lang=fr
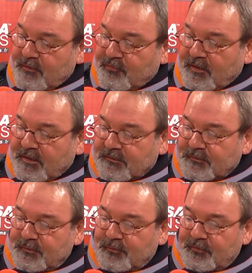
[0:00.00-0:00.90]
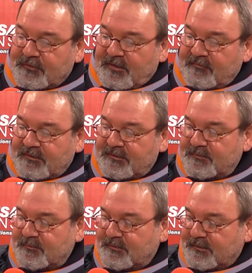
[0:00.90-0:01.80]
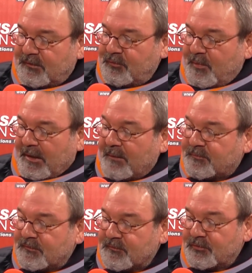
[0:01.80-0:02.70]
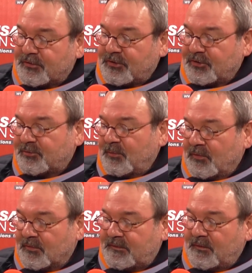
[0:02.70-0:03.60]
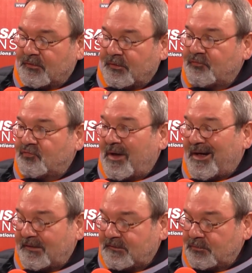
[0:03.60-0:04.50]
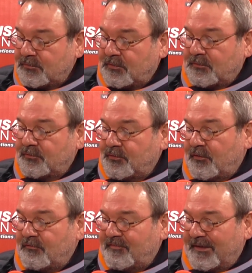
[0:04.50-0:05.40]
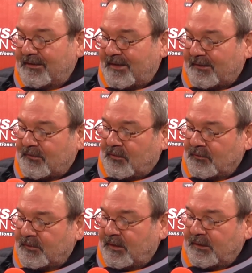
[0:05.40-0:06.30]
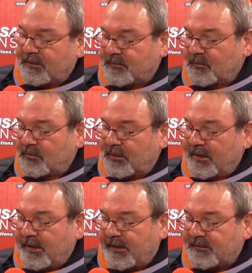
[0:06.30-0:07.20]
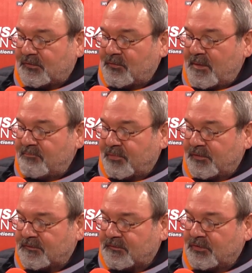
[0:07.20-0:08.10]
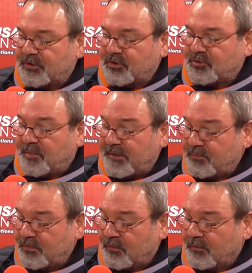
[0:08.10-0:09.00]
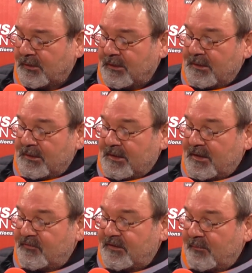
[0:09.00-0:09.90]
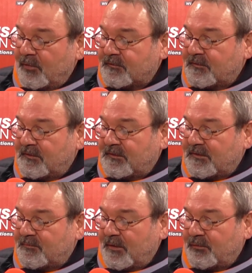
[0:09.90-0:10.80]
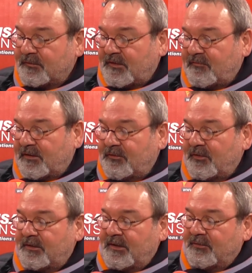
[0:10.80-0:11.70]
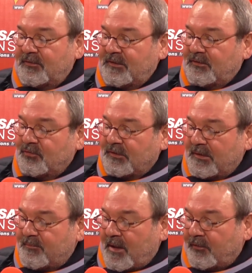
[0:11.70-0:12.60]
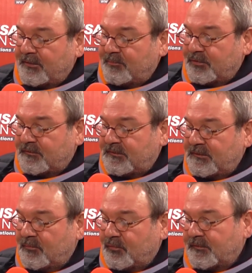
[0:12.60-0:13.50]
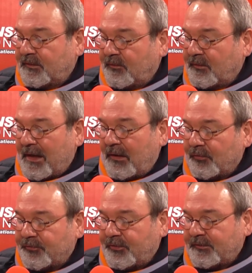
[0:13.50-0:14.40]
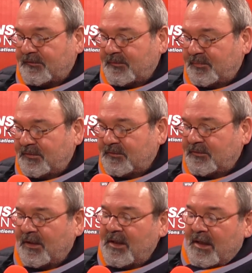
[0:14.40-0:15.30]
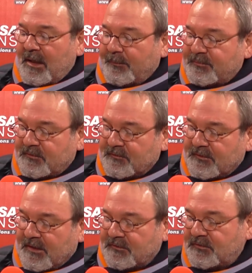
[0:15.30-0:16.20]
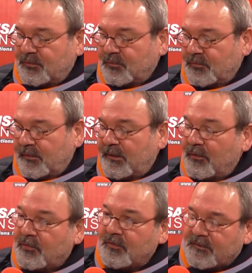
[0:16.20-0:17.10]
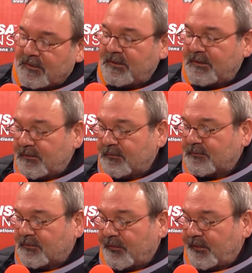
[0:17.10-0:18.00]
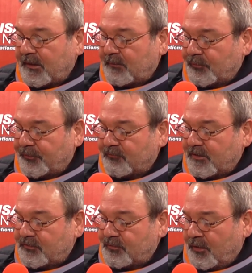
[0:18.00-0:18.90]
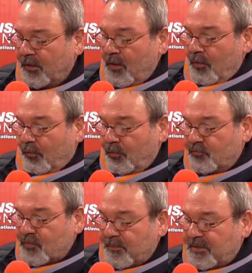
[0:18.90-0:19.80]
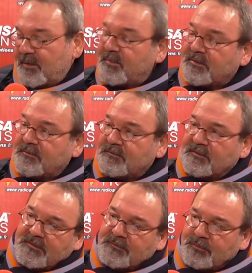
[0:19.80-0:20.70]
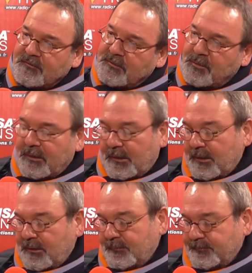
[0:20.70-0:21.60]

en effet, car ce conservatisme se traduit par l'absence de changement qui, encore une fois, rassure. Durant 24 ans, Derrick et son collègue restent au même poste, ne changent pas de bureau. Et évidemment, c'est cet aspect conservateur qui a donné toutes les parodies possibles concernant la lenteur des épisodes, l'absence d'action et le côté, euh, quand Derrick monte en voiture, on le voit bien mettre sa ceinture de sécurité.